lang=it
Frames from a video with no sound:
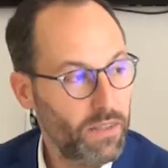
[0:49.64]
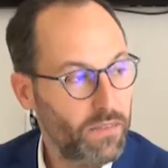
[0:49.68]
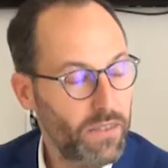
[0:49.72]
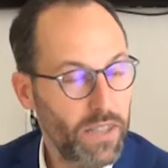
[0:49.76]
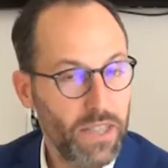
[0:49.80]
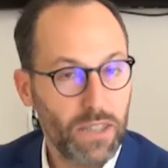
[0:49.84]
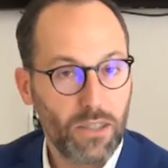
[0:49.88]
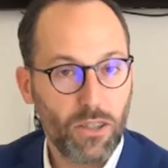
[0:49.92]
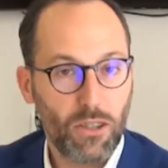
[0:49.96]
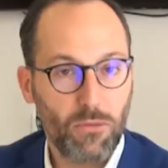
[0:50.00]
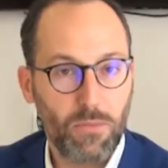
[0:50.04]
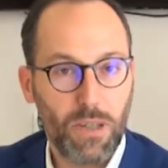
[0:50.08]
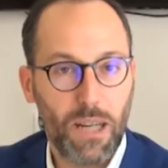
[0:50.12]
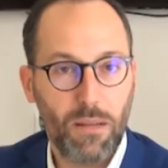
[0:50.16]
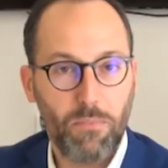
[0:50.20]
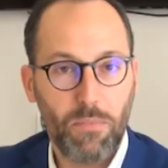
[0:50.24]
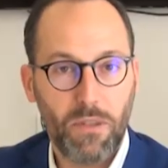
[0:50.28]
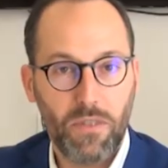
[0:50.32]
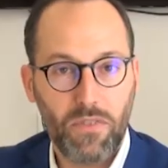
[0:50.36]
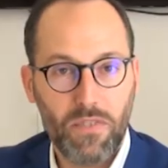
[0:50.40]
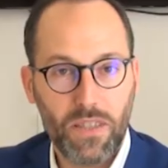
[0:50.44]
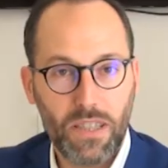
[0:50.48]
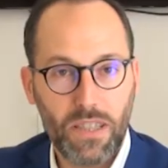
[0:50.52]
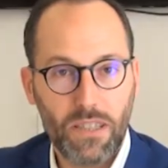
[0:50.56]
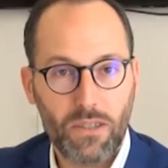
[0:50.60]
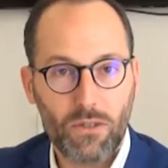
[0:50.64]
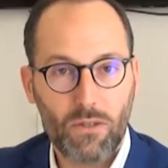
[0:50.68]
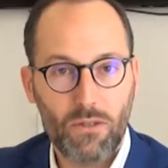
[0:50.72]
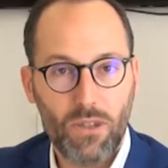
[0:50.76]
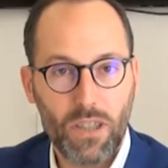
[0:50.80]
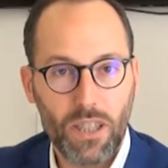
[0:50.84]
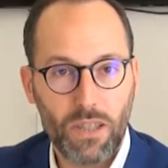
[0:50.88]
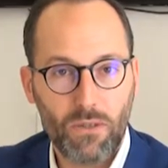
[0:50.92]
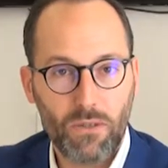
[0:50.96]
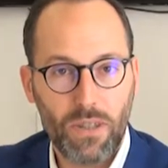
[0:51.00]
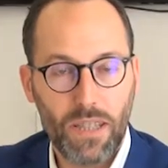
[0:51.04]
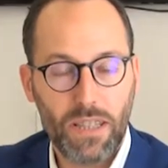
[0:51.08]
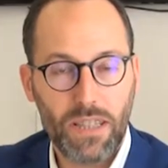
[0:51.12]
È vero, ma preferisco
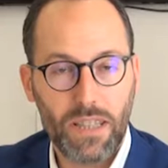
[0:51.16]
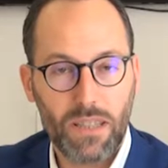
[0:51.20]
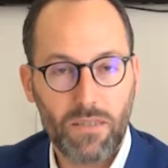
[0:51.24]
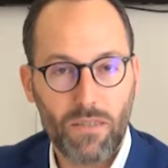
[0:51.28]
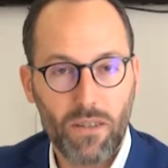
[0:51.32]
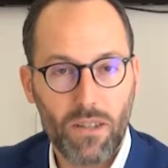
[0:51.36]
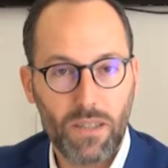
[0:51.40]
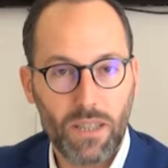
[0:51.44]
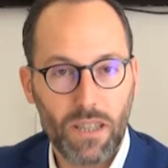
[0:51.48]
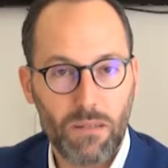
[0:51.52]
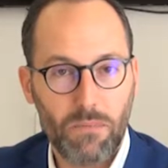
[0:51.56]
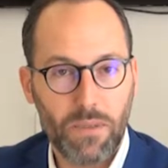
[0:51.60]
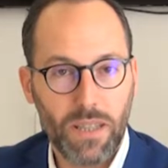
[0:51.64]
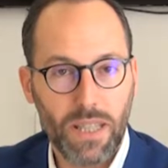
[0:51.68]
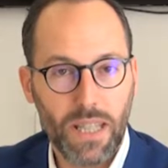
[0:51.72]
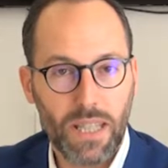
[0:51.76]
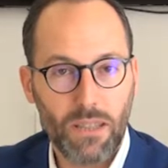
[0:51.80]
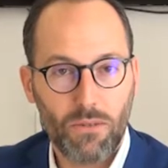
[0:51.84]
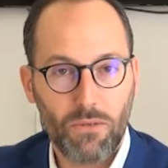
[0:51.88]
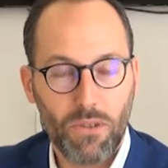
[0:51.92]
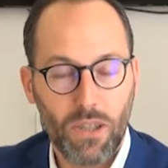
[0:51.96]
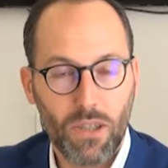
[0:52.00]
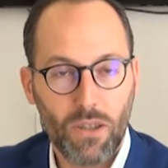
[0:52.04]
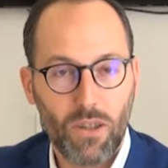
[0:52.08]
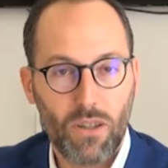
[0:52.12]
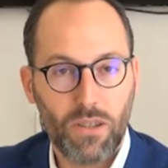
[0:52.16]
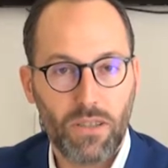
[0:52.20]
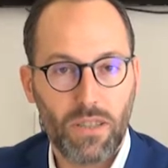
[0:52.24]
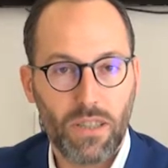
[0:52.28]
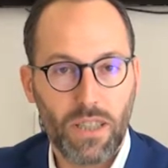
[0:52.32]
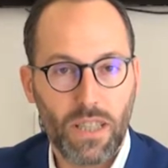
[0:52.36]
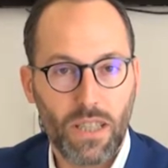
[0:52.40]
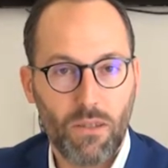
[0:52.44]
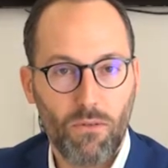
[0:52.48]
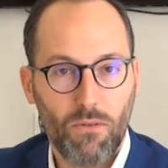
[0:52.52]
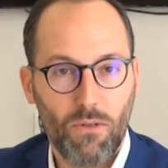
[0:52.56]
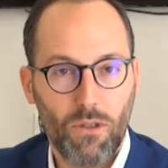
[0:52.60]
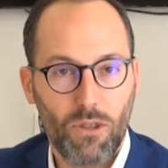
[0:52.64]
dire un'altra volta magari una cosa
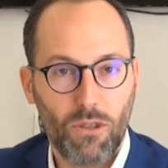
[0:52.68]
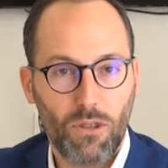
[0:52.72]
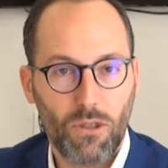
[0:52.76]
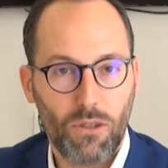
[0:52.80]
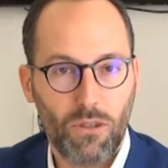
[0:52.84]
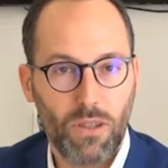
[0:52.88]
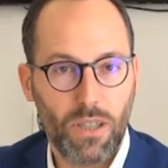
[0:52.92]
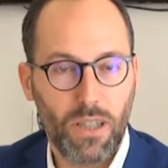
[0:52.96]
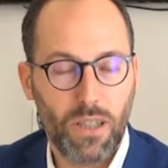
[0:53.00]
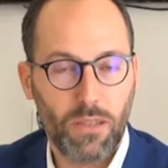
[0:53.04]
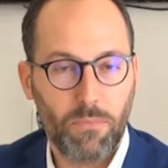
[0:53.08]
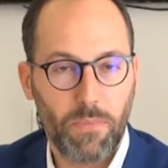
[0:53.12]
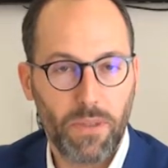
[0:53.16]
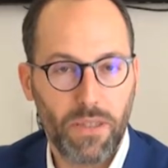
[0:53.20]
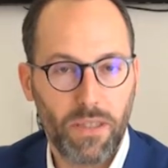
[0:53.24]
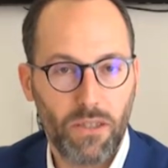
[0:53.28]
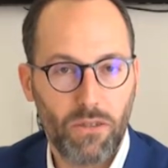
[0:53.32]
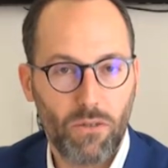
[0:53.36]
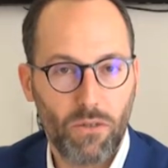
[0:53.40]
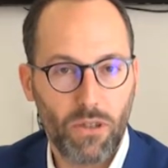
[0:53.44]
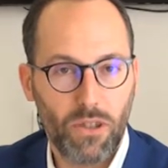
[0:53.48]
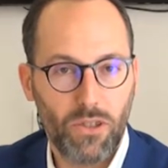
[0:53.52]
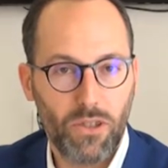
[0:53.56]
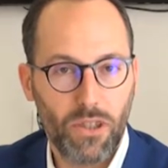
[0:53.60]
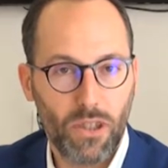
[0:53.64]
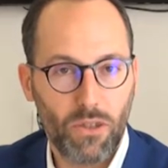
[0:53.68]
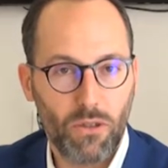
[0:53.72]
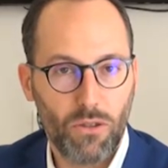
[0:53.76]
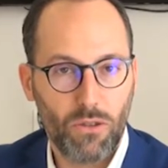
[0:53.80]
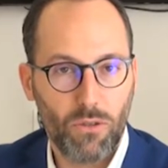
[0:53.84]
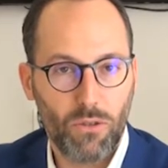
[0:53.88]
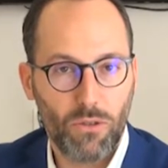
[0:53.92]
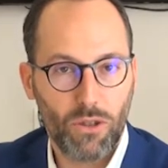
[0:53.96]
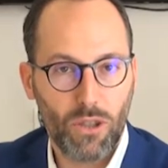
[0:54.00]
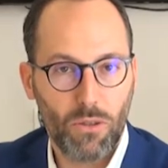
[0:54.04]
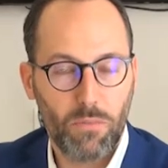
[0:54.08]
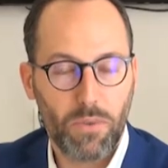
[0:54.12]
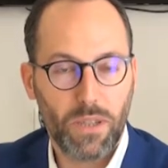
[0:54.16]
che un nostro telespettatore già
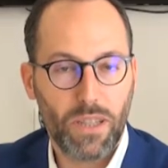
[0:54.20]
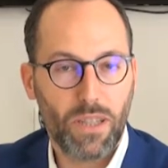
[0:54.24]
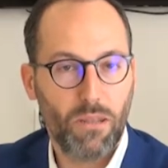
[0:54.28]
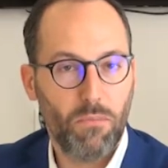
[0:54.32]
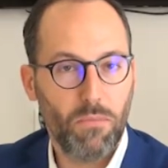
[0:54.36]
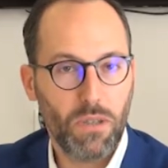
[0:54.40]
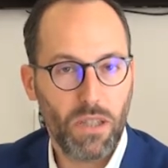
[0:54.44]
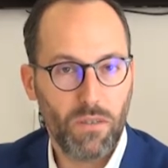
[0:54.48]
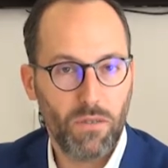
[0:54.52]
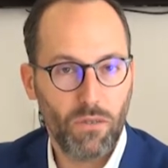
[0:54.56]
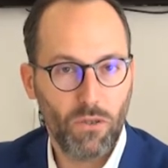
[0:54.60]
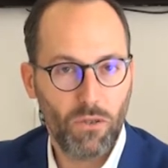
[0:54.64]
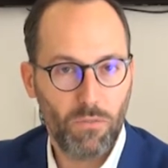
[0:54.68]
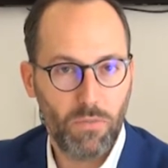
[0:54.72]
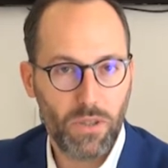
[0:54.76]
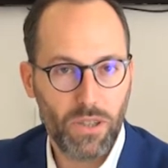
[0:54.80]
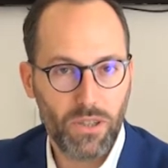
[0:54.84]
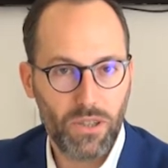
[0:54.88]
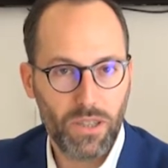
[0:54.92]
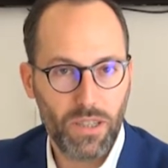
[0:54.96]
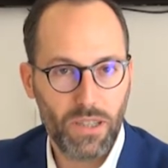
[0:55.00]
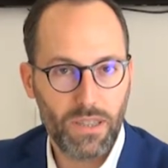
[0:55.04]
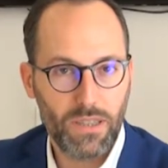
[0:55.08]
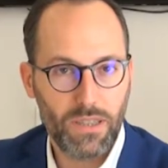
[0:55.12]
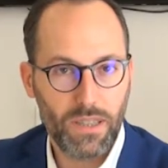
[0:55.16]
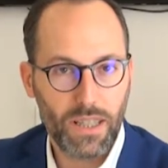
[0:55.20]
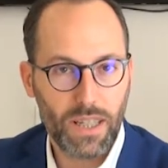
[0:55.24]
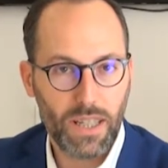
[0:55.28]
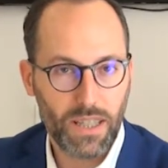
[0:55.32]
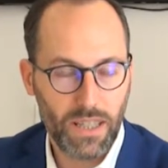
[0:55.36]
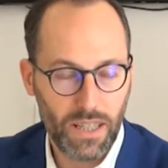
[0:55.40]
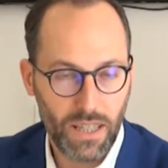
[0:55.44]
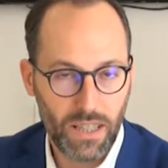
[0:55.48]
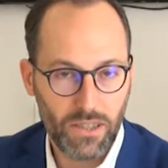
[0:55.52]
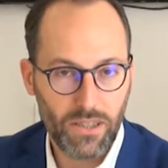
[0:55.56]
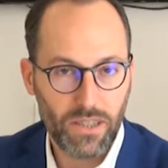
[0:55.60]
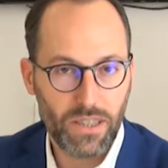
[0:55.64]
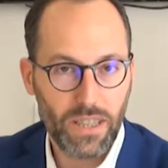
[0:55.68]
conosce perché è un bravo commercialista che
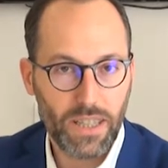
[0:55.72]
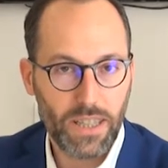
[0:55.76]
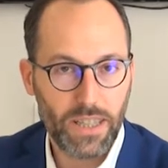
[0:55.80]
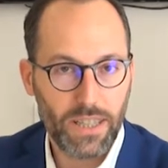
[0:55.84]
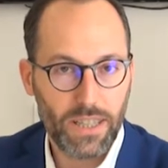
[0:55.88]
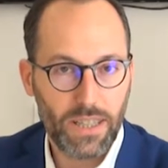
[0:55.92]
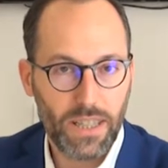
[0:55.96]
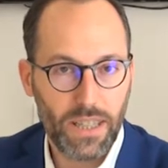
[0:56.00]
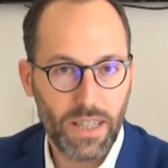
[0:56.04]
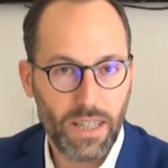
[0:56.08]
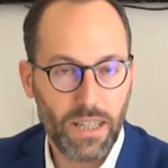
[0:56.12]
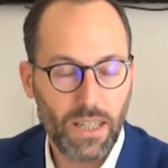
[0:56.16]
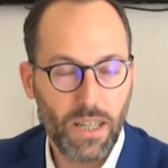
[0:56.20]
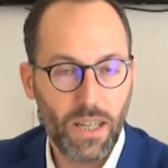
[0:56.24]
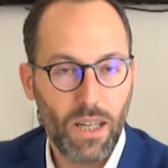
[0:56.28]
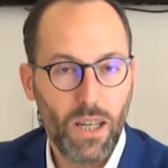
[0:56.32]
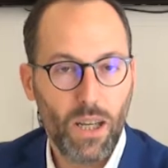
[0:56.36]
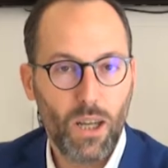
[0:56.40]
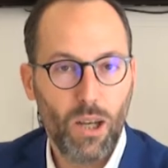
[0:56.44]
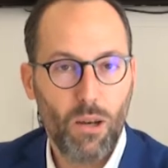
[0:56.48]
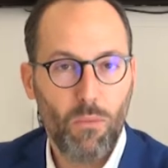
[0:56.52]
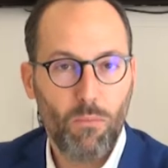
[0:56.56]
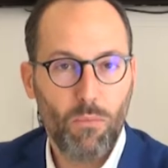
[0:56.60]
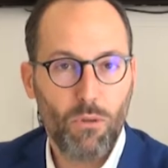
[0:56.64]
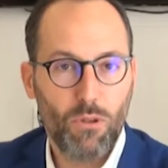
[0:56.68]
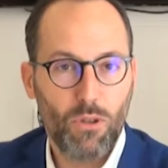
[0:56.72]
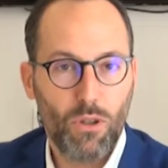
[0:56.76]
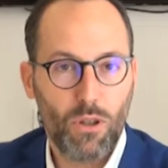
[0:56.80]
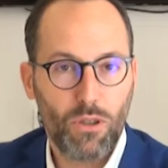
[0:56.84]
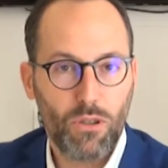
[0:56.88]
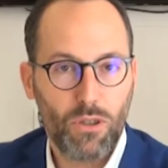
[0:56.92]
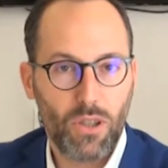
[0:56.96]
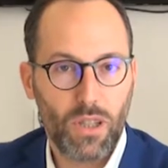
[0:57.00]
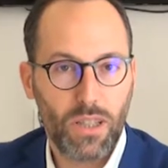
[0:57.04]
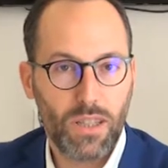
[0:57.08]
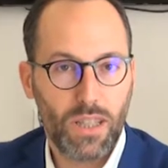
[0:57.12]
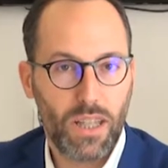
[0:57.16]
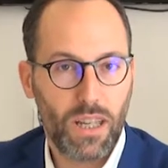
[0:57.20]
gliel'ha già detta,
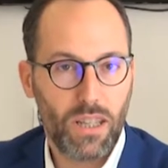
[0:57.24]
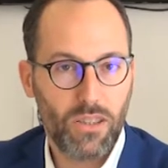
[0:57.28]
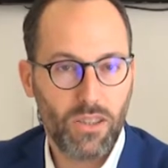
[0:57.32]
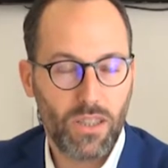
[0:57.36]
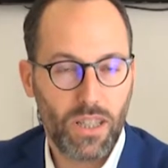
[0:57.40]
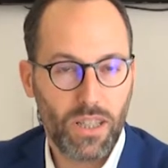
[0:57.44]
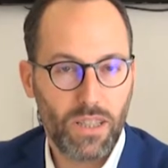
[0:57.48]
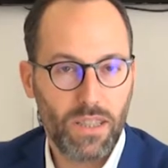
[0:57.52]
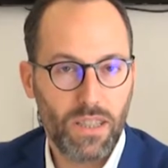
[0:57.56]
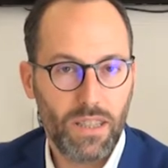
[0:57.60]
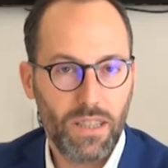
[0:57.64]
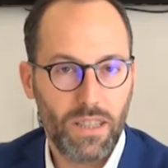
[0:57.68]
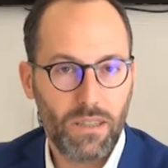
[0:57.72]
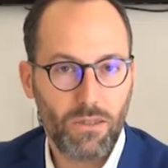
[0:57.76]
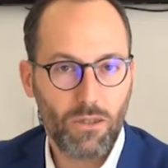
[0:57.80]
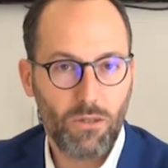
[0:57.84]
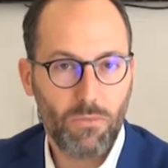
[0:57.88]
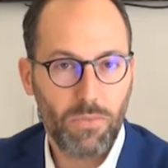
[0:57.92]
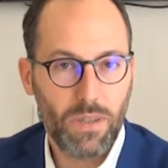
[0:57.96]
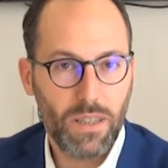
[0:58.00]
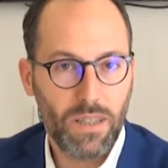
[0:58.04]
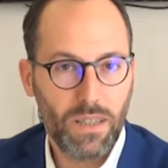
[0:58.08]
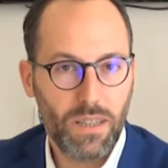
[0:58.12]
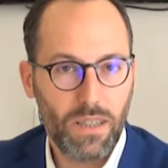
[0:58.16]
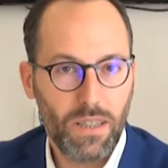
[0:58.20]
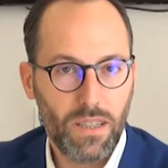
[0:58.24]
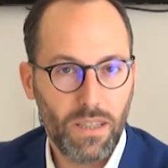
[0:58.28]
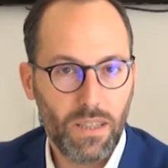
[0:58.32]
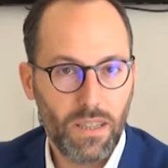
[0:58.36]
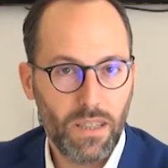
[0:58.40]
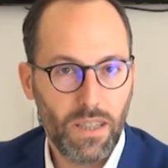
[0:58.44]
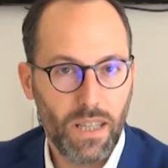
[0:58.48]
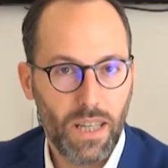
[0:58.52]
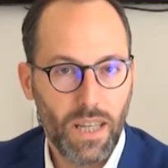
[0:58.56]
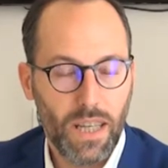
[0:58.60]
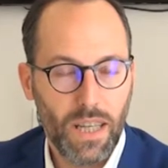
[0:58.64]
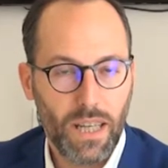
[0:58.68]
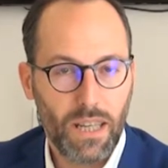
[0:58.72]
piuttosto che tralasciare degli
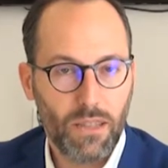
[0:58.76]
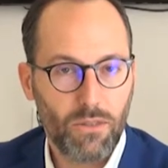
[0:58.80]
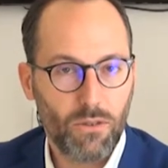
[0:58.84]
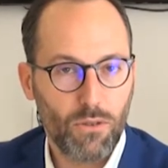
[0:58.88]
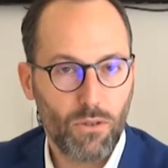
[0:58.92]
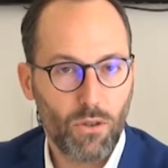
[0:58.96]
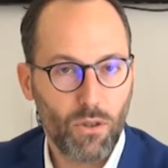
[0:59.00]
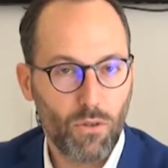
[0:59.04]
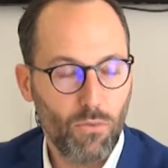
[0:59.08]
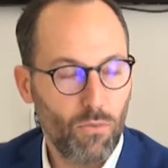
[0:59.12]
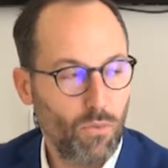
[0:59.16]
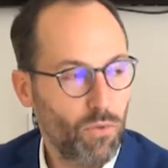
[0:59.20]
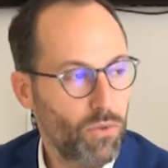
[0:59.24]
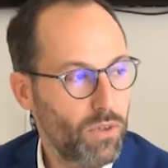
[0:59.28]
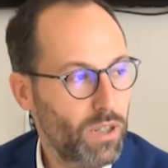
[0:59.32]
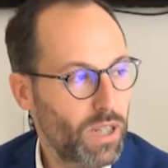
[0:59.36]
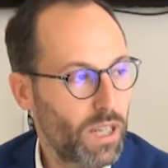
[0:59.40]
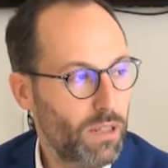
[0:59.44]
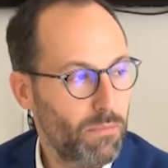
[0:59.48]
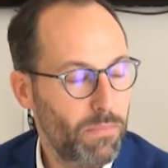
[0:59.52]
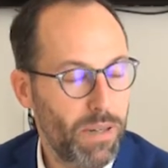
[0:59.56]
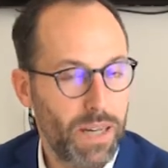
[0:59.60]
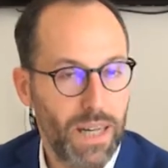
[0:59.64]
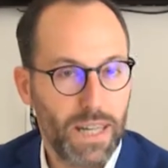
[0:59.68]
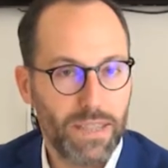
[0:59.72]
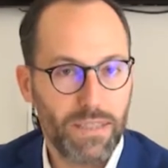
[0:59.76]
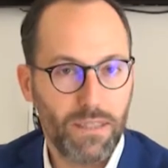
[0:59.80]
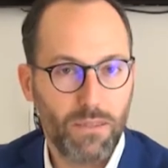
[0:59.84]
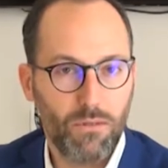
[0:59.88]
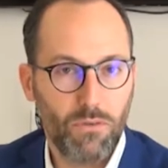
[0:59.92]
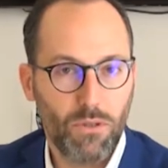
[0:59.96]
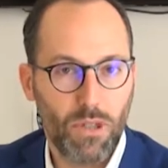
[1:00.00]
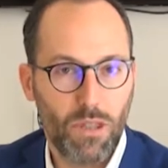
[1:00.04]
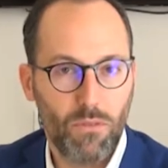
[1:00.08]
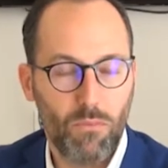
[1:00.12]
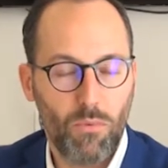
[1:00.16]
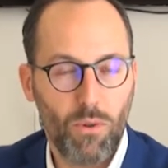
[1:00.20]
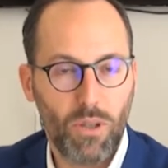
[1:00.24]
argomenti che sono comunque alla base di
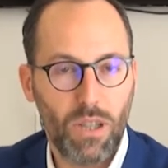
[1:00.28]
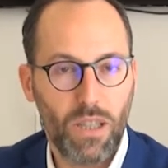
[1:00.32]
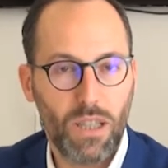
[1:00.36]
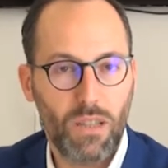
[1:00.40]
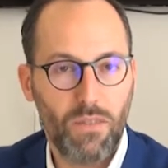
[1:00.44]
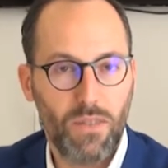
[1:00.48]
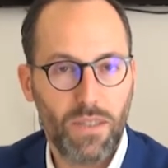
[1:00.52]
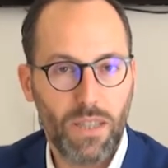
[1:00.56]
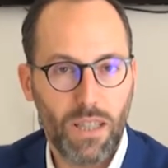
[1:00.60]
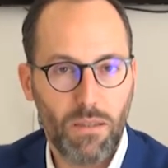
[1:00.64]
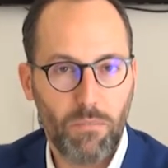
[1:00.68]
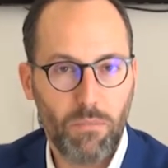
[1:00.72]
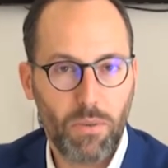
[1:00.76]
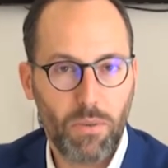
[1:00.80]
una buona attività